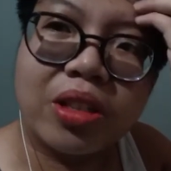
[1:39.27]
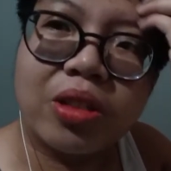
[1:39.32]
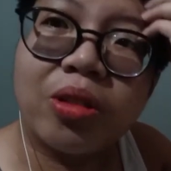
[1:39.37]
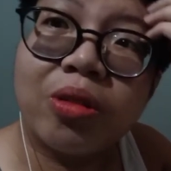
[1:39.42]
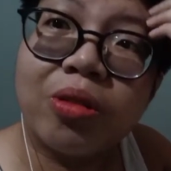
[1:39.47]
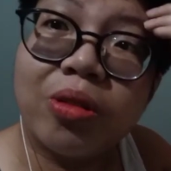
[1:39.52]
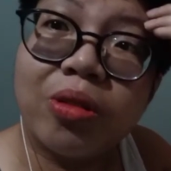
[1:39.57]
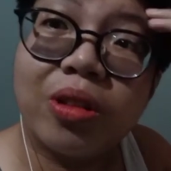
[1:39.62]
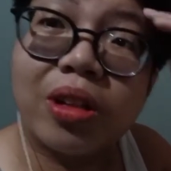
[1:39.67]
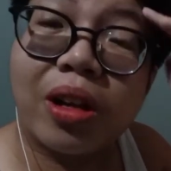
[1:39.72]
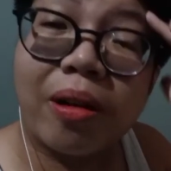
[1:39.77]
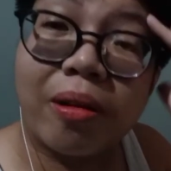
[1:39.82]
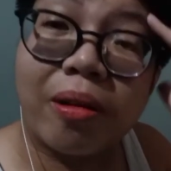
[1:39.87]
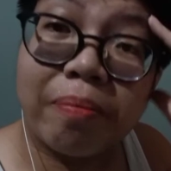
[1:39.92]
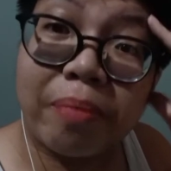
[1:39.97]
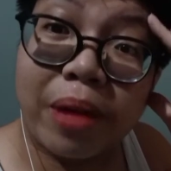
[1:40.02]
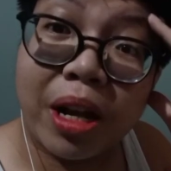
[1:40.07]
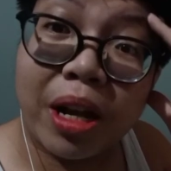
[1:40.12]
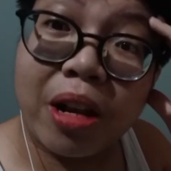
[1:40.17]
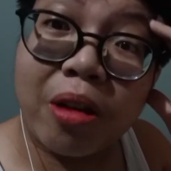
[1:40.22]
So, ang,
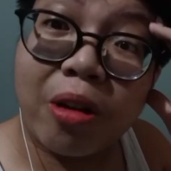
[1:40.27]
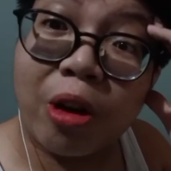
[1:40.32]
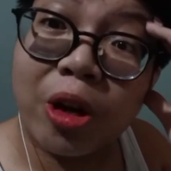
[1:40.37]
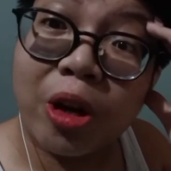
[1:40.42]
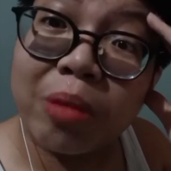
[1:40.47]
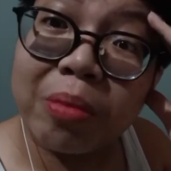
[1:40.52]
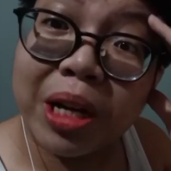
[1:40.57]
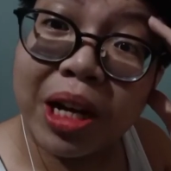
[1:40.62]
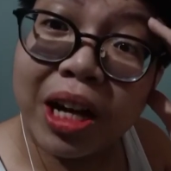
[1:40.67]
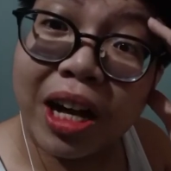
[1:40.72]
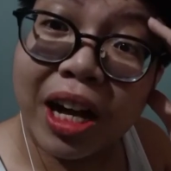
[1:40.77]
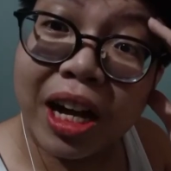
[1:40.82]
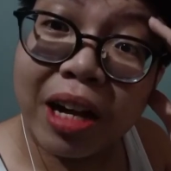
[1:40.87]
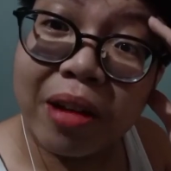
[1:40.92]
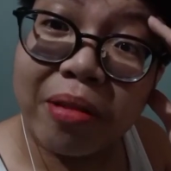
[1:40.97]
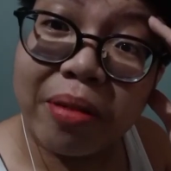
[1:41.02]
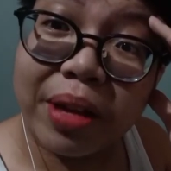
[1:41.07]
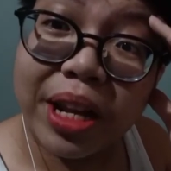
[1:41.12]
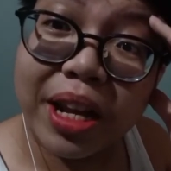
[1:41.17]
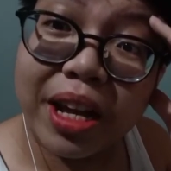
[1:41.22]
ang pangalawa ko naman
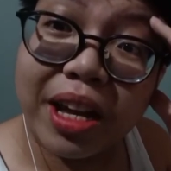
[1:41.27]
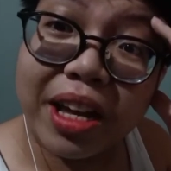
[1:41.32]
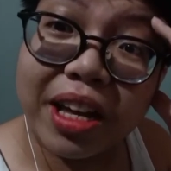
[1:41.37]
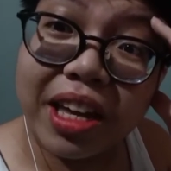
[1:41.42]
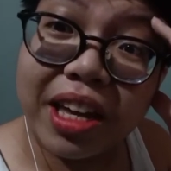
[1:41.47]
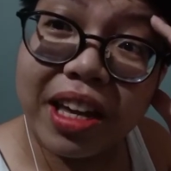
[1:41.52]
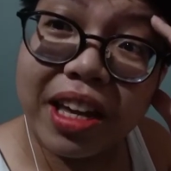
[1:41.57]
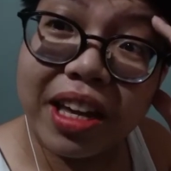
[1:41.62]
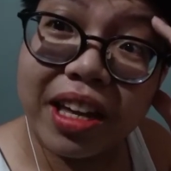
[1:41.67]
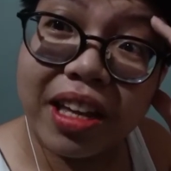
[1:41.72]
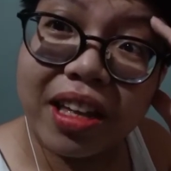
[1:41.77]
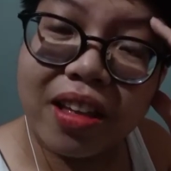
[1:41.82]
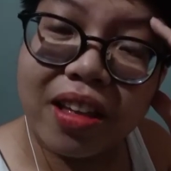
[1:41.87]
gagawin ay